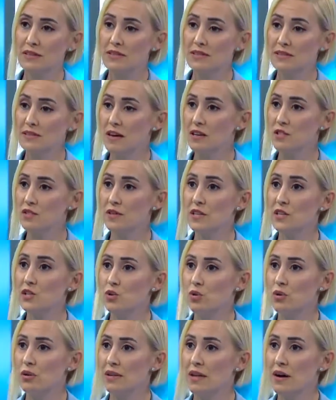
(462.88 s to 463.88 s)
staj ve iş
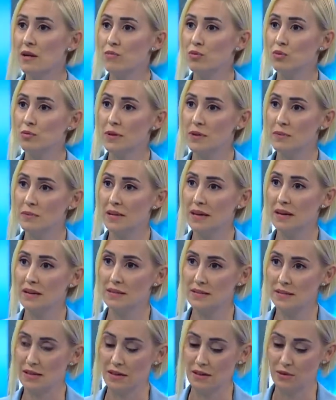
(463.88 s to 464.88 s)
olanağı bulma imkanı
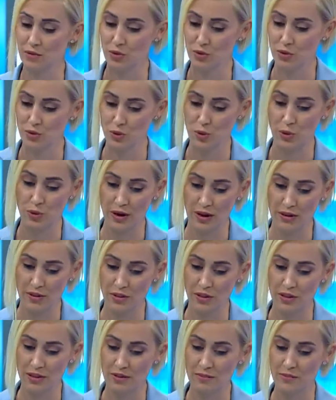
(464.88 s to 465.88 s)
sağlıyoruz evet.
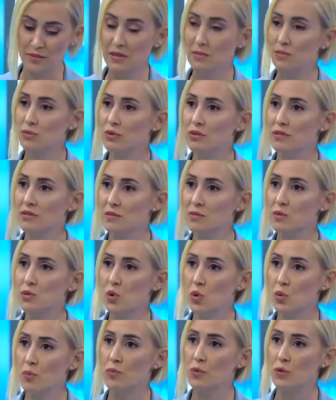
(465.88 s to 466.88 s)
öğrencilerimize. Bu da tabii
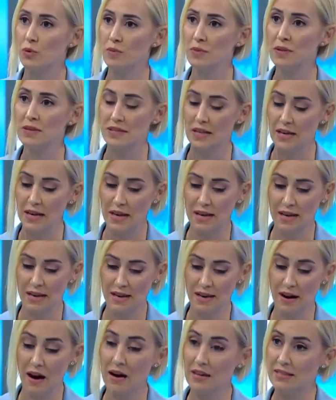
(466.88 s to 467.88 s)
çok büyük bir
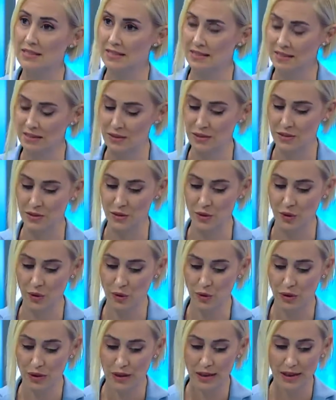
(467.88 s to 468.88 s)
e, artı getiriyor.
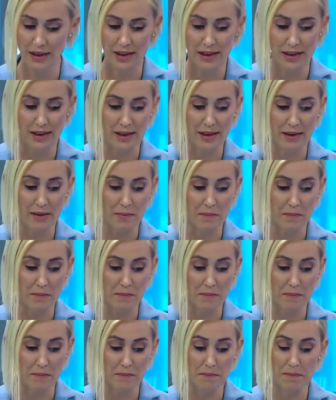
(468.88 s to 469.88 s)

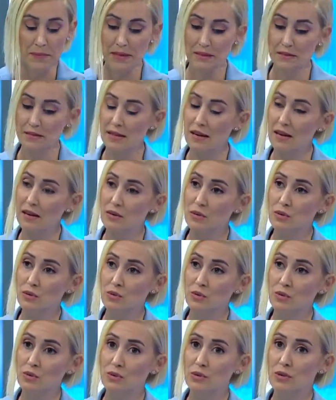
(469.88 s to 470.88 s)
Bir diğer
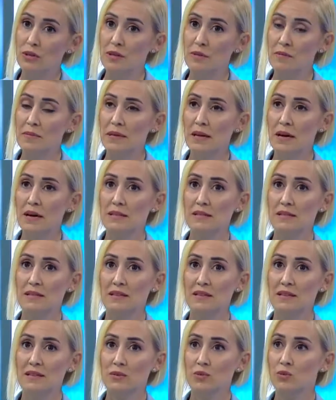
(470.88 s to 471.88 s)
konu e, biraz
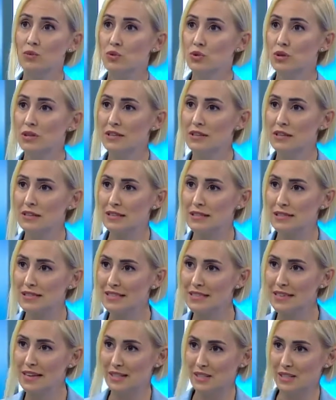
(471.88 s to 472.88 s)
e, uluslararası
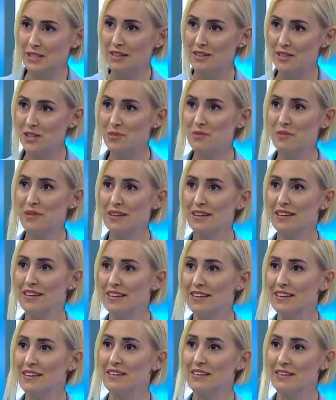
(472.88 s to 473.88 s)

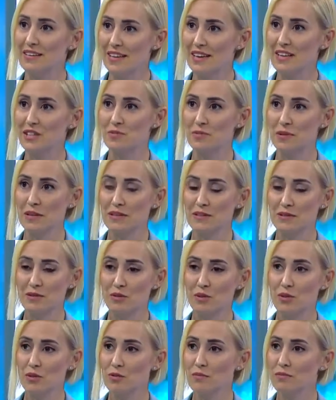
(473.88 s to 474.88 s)
etkileşime geçmek
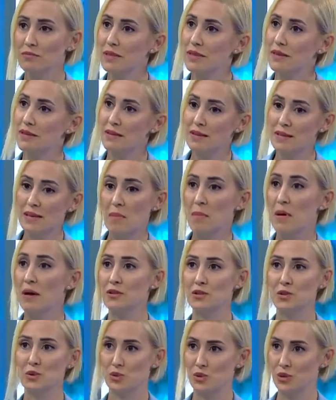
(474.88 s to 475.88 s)
istiyorum. Bir kere
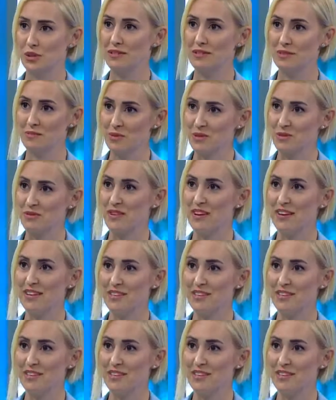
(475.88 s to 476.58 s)
yabancı hocalarımız var